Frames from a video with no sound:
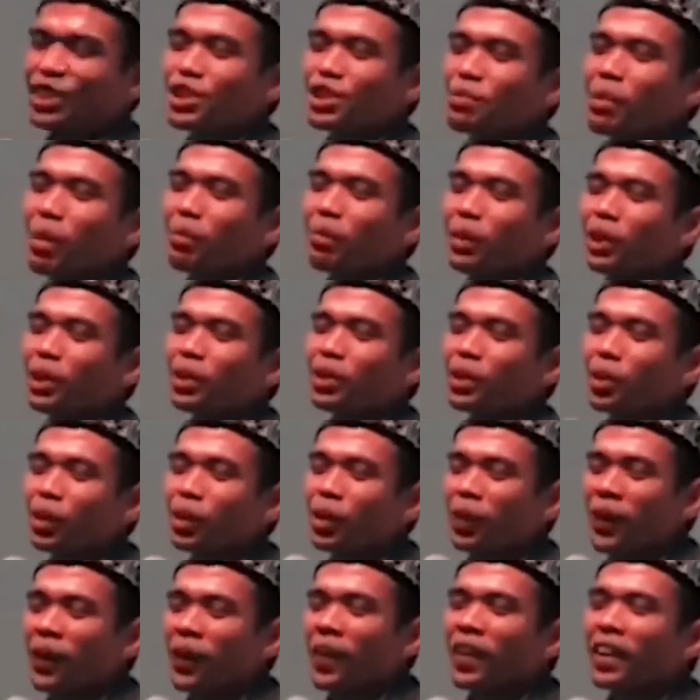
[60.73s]
Oleh sebab
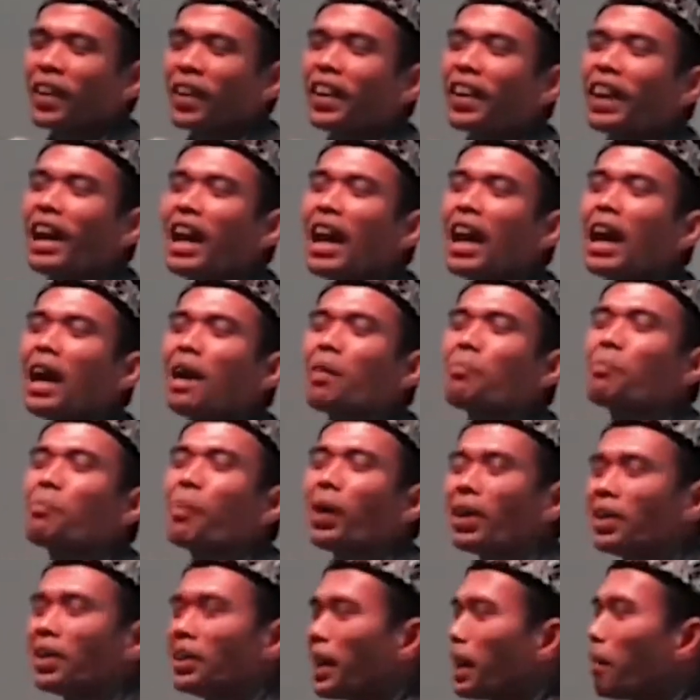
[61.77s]
itu
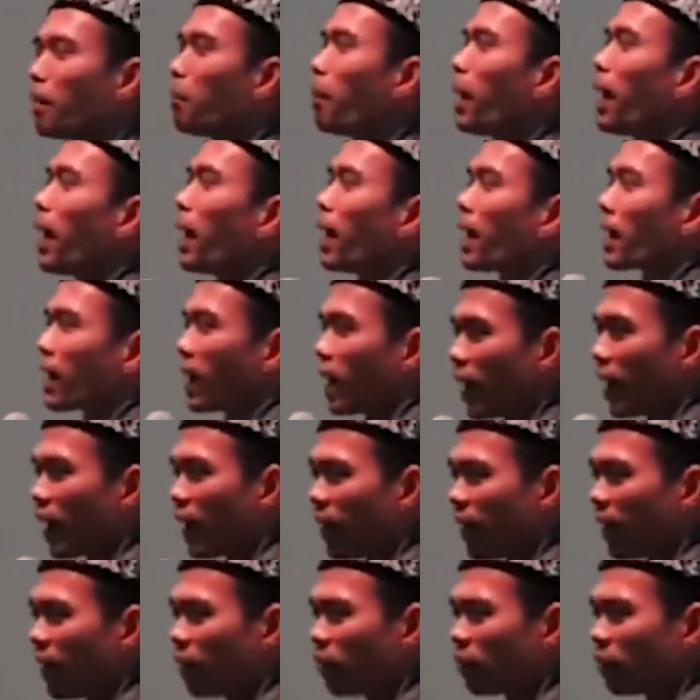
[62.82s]
Kenapa dia marah?
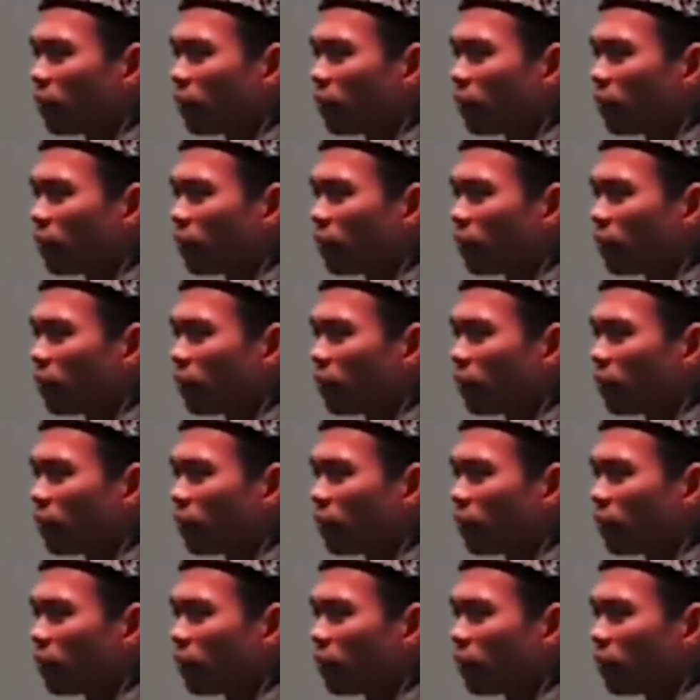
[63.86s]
